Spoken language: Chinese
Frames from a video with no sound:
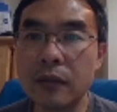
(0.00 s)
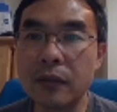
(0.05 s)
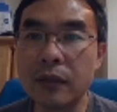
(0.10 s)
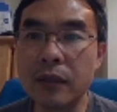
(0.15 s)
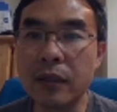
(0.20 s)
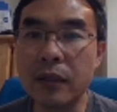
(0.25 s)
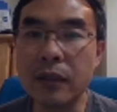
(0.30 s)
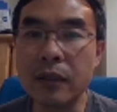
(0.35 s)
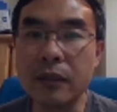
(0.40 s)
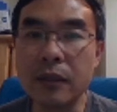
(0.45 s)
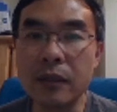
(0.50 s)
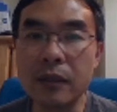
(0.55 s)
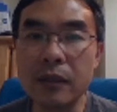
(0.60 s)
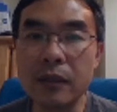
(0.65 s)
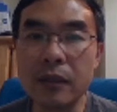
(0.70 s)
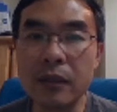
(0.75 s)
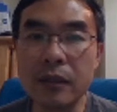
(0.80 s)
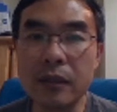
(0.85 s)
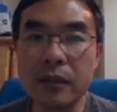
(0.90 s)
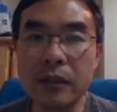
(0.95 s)
点这
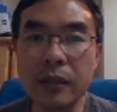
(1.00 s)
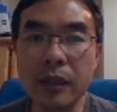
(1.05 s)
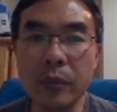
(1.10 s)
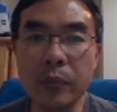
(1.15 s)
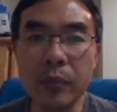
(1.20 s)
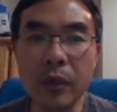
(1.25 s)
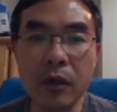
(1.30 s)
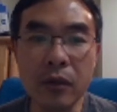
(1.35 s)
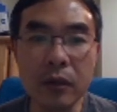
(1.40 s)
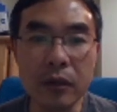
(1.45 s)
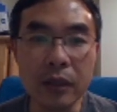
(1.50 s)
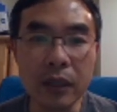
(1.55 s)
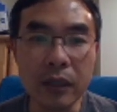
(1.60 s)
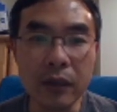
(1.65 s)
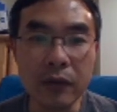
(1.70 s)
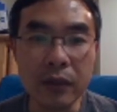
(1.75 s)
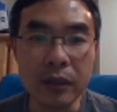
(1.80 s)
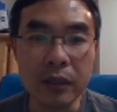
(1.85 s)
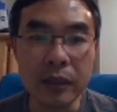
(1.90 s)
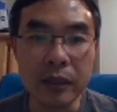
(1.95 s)
个钱包，然
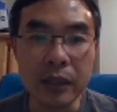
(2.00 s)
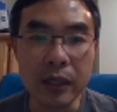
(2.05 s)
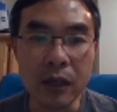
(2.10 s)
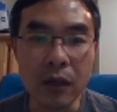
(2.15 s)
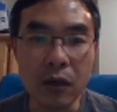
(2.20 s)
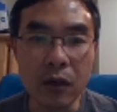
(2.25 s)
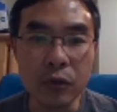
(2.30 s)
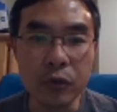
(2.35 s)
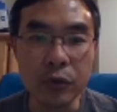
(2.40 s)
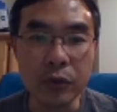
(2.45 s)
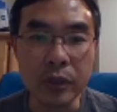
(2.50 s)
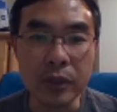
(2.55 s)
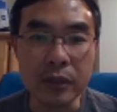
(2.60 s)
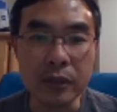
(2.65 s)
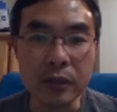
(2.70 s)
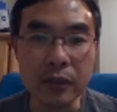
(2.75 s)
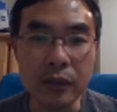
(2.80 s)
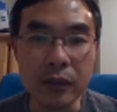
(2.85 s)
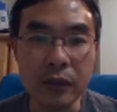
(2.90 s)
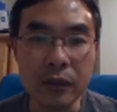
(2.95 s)
后呢，你要选
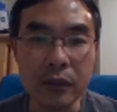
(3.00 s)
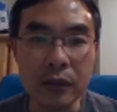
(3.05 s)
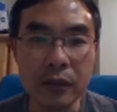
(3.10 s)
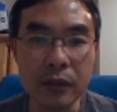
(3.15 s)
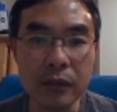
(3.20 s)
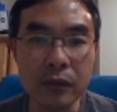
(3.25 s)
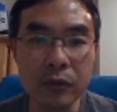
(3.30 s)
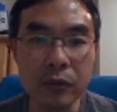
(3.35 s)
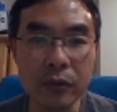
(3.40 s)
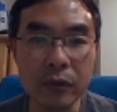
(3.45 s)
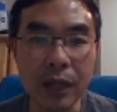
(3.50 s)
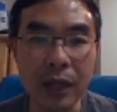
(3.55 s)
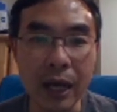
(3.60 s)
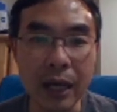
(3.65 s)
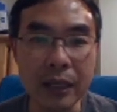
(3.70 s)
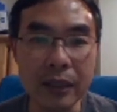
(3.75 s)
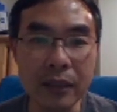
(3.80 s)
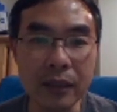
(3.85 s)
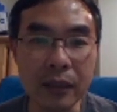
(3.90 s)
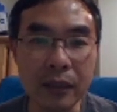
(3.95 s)
择用哪
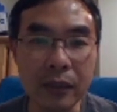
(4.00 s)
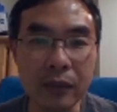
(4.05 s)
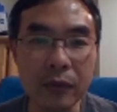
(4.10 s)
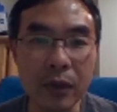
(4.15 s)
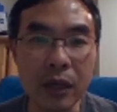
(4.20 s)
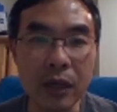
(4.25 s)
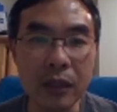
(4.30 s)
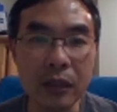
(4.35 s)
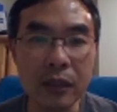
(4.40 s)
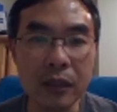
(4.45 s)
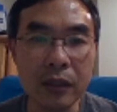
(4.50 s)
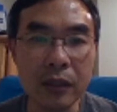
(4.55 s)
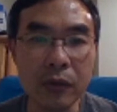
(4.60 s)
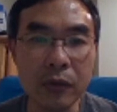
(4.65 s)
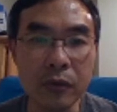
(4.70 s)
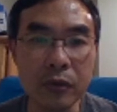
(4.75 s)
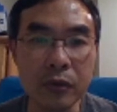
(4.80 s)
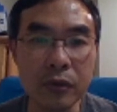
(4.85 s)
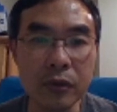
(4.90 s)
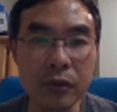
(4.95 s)
一个是吧？那
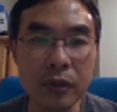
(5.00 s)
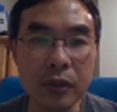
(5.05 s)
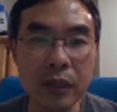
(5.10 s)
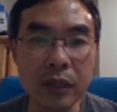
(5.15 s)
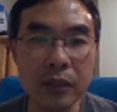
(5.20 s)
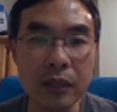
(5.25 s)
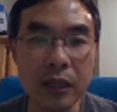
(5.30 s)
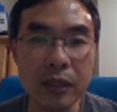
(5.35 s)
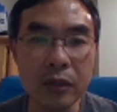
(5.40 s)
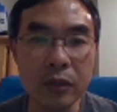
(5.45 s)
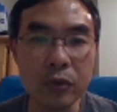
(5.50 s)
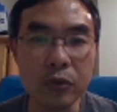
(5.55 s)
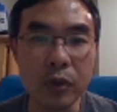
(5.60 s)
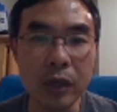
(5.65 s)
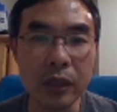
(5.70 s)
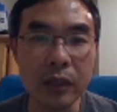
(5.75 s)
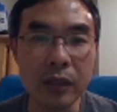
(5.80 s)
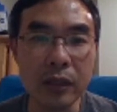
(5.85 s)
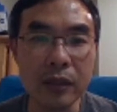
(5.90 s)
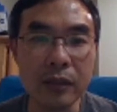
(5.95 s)
我是刚才是
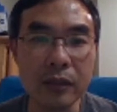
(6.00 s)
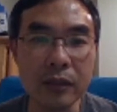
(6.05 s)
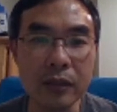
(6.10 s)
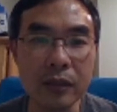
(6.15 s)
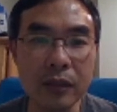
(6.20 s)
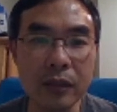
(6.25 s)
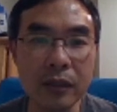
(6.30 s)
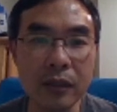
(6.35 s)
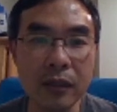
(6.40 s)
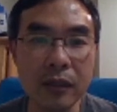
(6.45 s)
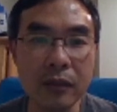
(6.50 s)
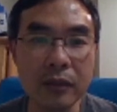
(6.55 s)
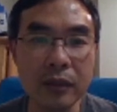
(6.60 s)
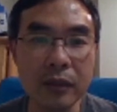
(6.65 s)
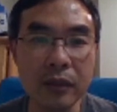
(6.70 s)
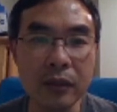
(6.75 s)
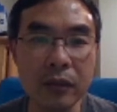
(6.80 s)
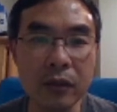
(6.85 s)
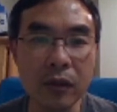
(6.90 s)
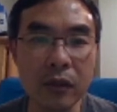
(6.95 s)
转了十个到这
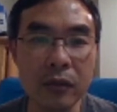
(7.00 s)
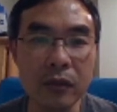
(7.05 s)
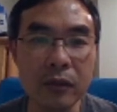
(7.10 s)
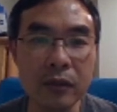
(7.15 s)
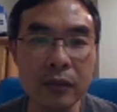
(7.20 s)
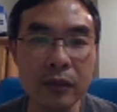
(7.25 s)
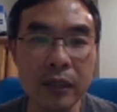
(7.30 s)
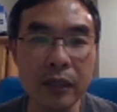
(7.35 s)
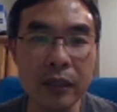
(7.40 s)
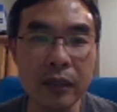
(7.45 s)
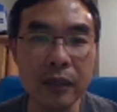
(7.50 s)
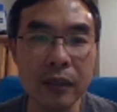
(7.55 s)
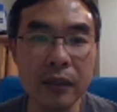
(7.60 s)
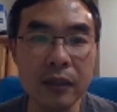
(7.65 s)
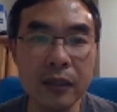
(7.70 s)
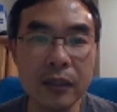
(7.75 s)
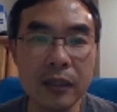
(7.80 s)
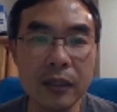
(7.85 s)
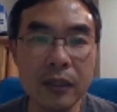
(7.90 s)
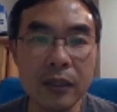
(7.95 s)
个 Dot Stake，
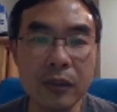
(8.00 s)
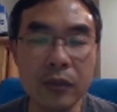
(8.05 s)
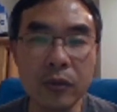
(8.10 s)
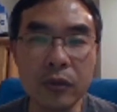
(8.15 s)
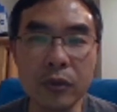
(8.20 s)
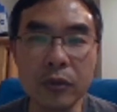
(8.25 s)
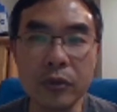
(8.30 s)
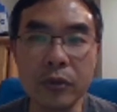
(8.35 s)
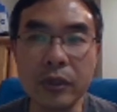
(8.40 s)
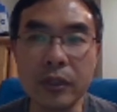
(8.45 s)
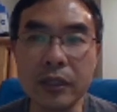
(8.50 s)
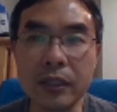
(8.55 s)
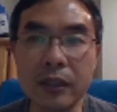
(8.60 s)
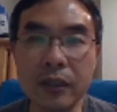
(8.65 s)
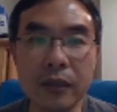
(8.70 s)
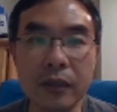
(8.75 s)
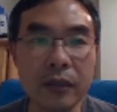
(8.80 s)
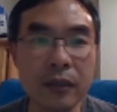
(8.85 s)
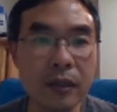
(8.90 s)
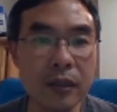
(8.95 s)
我就选这
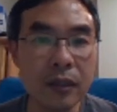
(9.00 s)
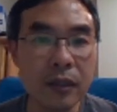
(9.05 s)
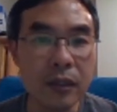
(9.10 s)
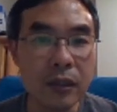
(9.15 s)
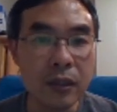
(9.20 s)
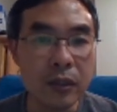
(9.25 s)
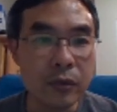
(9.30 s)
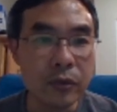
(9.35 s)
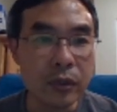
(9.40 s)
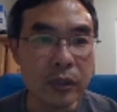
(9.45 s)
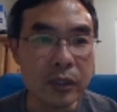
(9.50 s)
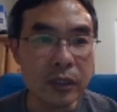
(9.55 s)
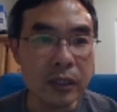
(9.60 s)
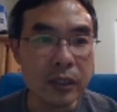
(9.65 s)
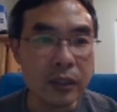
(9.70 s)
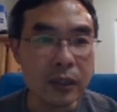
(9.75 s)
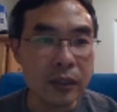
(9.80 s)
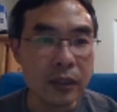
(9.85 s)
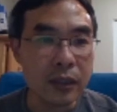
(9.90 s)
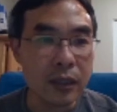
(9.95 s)
个，选这
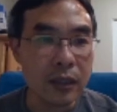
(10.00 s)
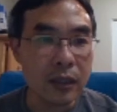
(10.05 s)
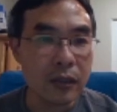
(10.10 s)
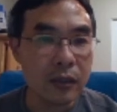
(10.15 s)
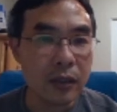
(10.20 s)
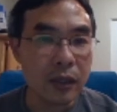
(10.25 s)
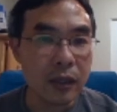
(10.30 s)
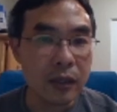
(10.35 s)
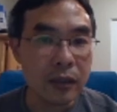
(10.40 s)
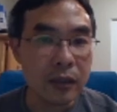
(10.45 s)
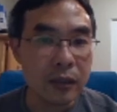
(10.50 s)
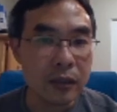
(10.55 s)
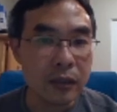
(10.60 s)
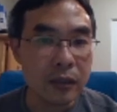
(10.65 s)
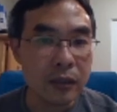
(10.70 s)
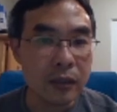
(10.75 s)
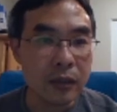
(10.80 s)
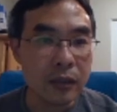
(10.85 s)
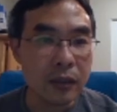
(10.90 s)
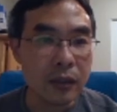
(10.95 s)
个，然后呢，
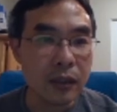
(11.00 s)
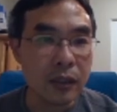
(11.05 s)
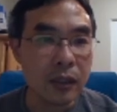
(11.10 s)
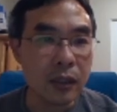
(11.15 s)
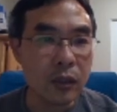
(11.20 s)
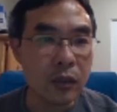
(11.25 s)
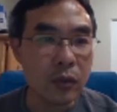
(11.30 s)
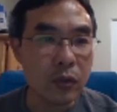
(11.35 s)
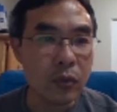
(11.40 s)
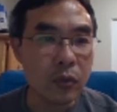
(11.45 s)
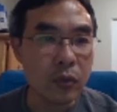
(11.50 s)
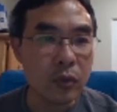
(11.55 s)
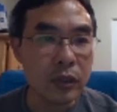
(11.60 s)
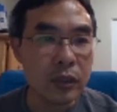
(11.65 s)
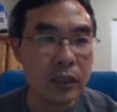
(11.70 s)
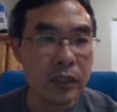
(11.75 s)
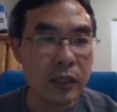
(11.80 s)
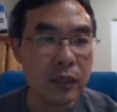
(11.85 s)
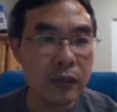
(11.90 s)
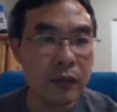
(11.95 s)
嗯，我
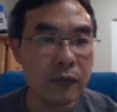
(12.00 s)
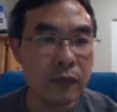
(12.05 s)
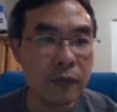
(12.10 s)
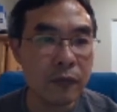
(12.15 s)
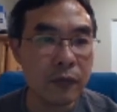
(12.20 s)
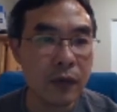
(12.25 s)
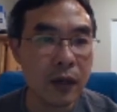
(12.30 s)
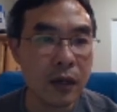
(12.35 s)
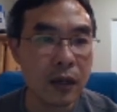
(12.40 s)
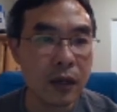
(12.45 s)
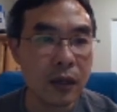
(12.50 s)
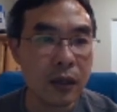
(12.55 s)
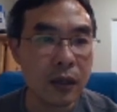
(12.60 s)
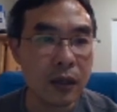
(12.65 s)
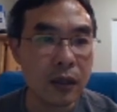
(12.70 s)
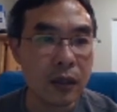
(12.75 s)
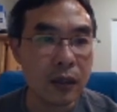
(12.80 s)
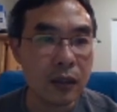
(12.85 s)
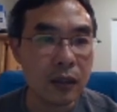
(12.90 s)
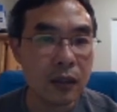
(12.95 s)
先
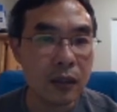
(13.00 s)
放，